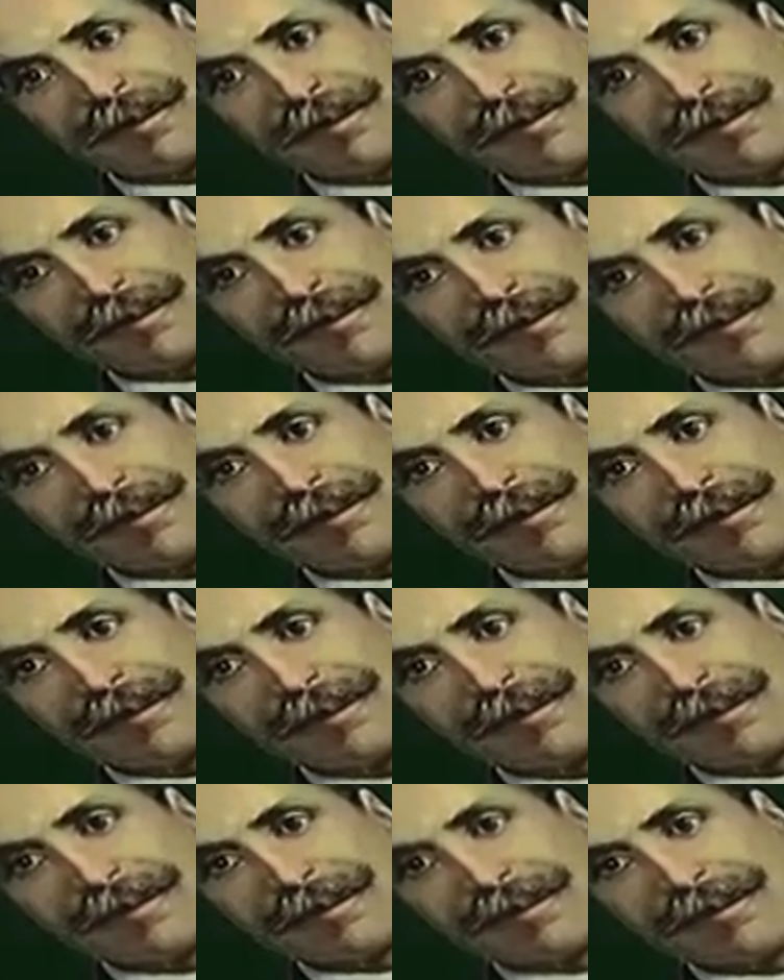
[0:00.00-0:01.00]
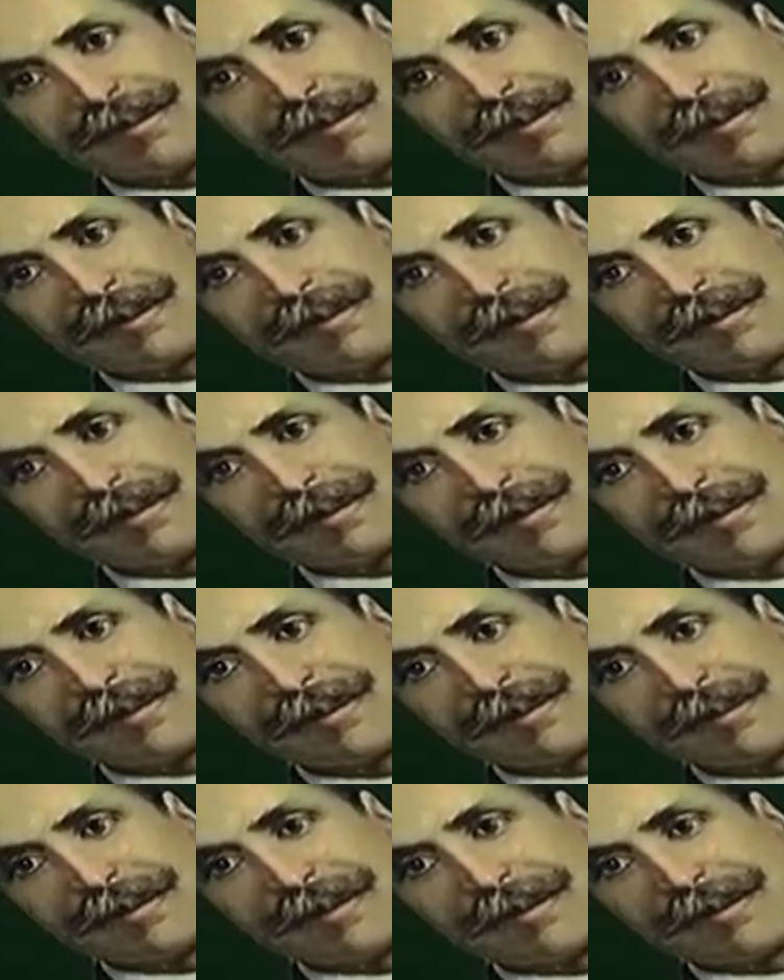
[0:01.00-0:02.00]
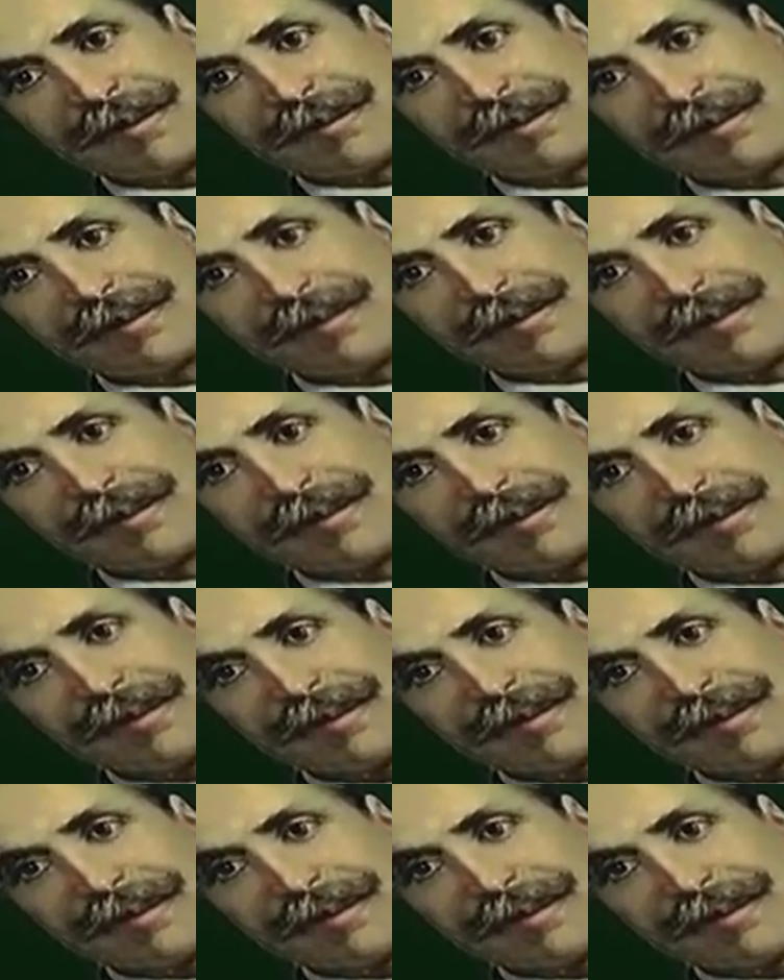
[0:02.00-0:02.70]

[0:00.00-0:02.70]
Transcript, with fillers: per eh, realizzare questa casa